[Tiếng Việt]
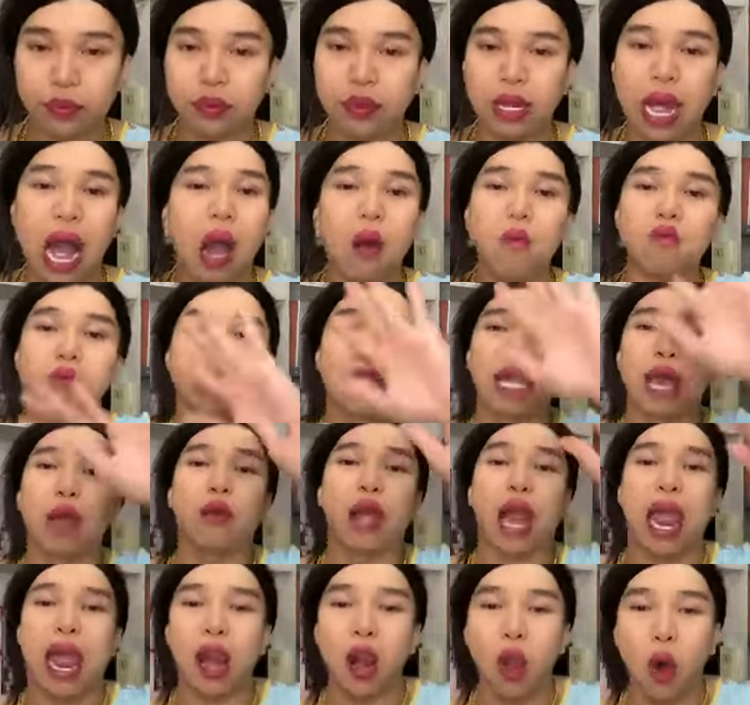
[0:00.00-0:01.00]
không sale
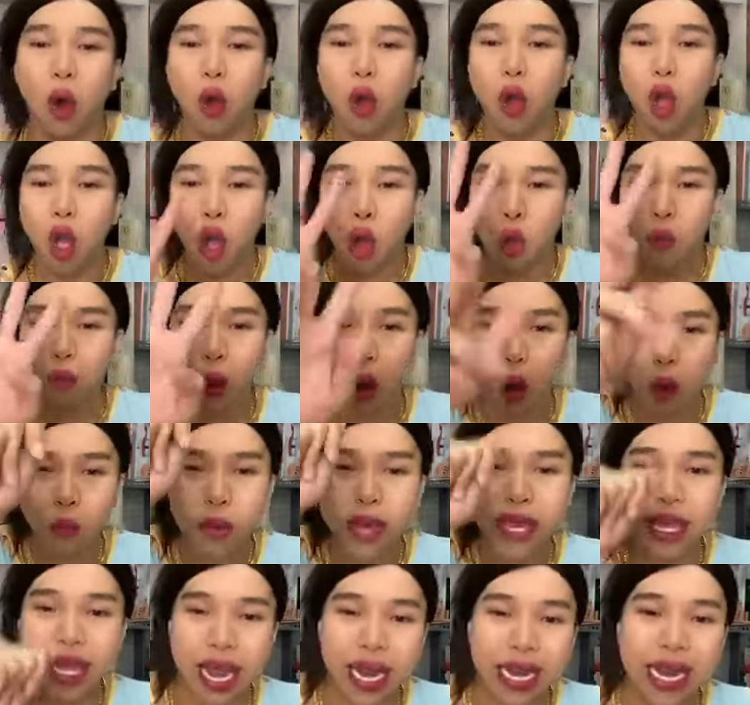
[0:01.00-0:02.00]
rẻ luôn
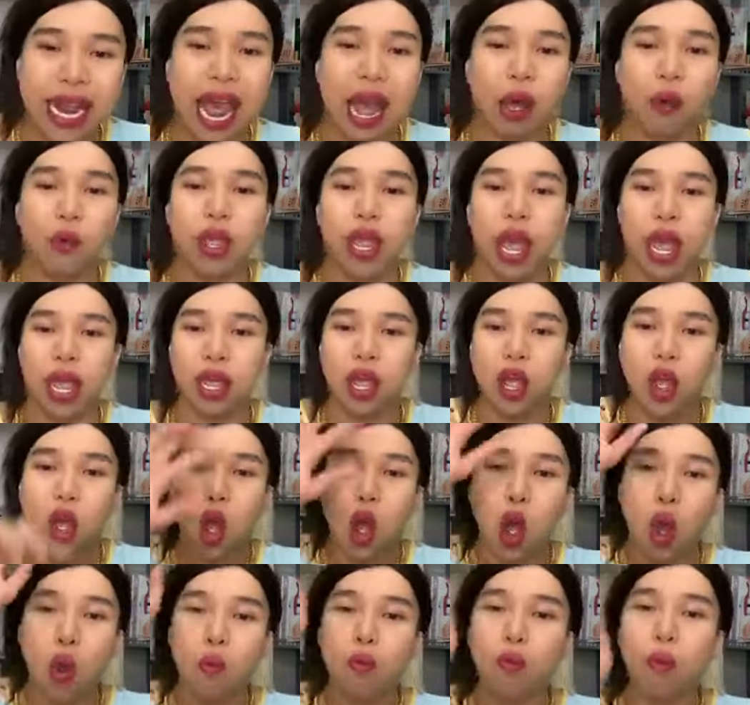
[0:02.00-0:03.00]
49 ngàn quý vị
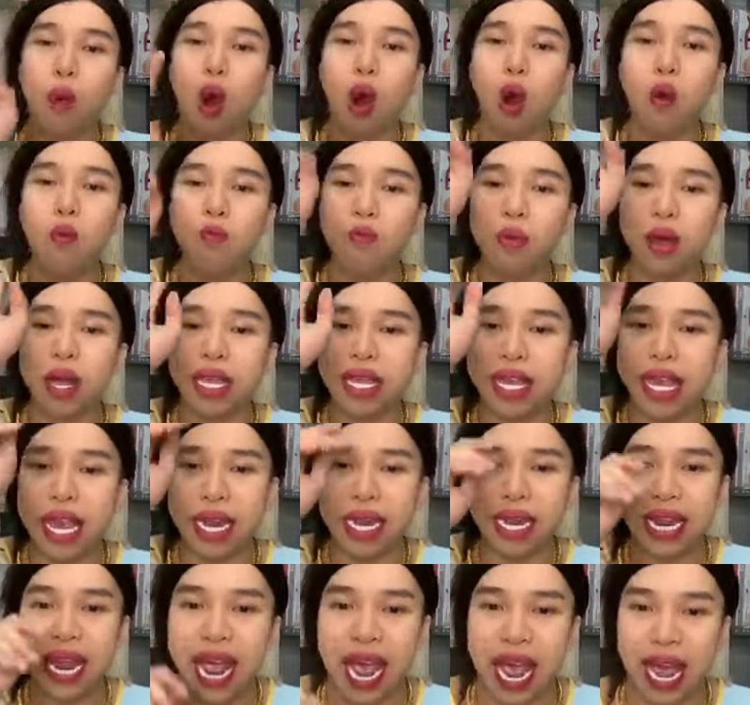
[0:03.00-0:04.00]

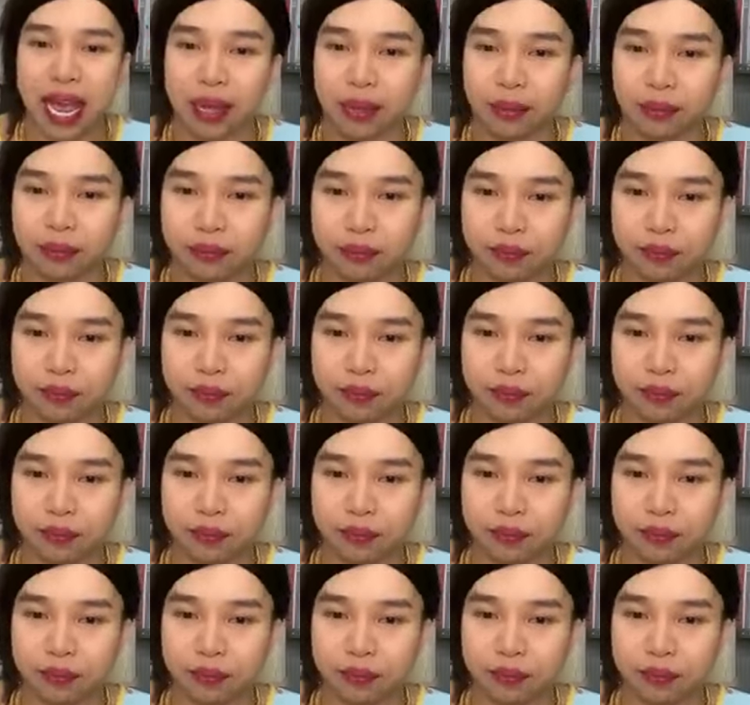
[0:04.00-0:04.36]
49 ngàn